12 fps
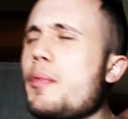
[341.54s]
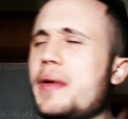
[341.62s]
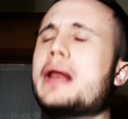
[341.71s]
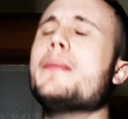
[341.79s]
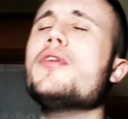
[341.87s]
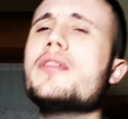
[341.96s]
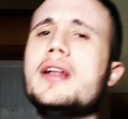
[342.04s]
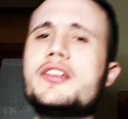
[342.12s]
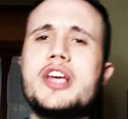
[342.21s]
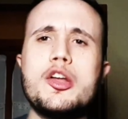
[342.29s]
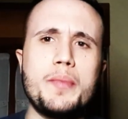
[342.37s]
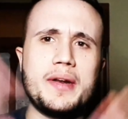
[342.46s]
per l'amor del
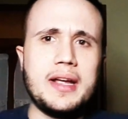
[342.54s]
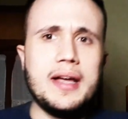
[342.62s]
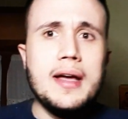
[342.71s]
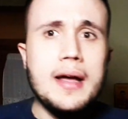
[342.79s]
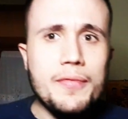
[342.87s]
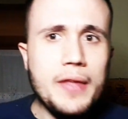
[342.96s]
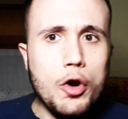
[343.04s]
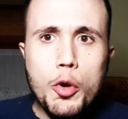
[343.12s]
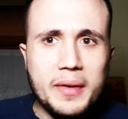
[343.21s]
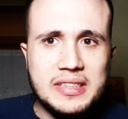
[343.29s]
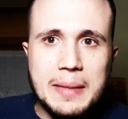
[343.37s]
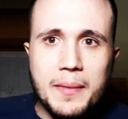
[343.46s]
cielo perché da
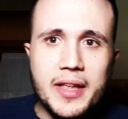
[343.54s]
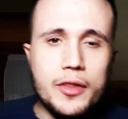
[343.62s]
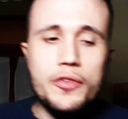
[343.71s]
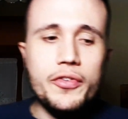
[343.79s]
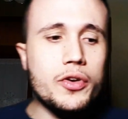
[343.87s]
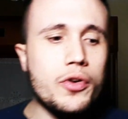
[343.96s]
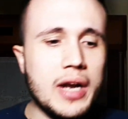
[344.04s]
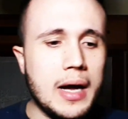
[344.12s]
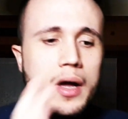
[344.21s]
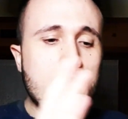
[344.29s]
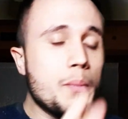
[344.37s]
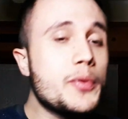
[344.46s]
come stiamo andando finora,
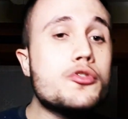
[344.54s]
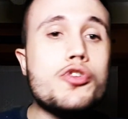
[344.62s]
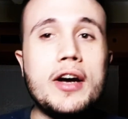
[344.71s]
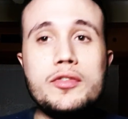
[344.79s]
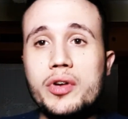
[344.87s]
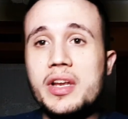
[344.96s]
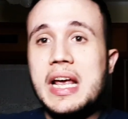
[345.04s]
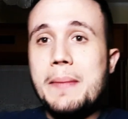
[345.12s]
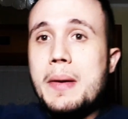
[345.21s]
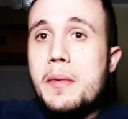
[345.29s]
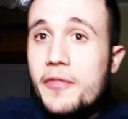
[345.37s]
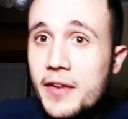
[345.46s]
più giocatori gli
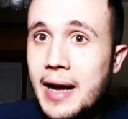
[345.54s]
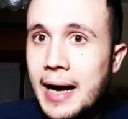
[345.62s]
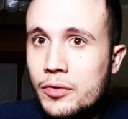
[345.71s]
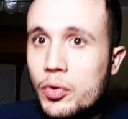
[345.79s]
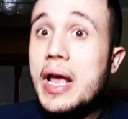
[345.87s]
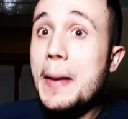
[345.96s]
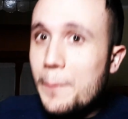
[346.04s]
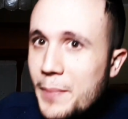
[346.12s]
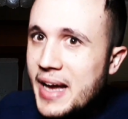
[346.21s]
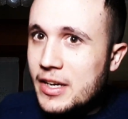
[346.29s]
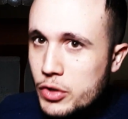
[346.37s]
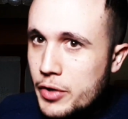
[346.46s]
abbiamo fregato e
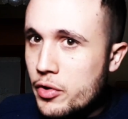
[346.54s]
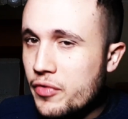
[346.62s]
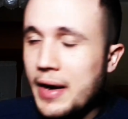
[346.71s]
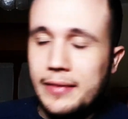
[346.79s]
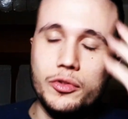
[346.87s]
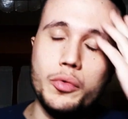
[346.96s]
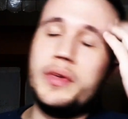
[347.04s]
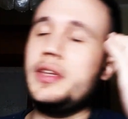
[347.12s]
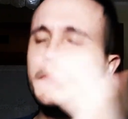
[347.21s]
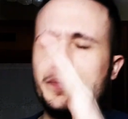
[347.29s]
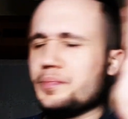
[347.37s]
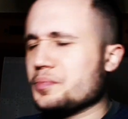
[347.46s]
peggio hanno fatto.
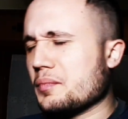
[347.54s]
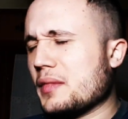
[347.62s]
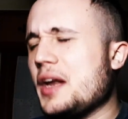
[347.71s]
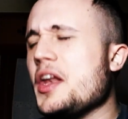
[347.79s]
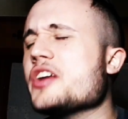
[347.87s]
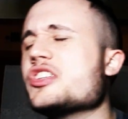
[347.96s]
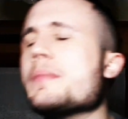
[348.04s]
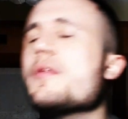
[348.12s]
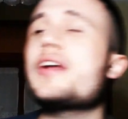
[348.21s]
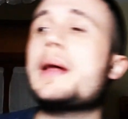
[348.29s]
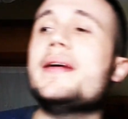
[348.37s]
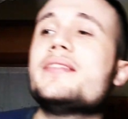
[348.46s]
Quindi Lasciamo
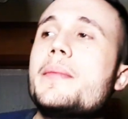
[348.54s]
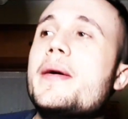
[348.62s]
veramente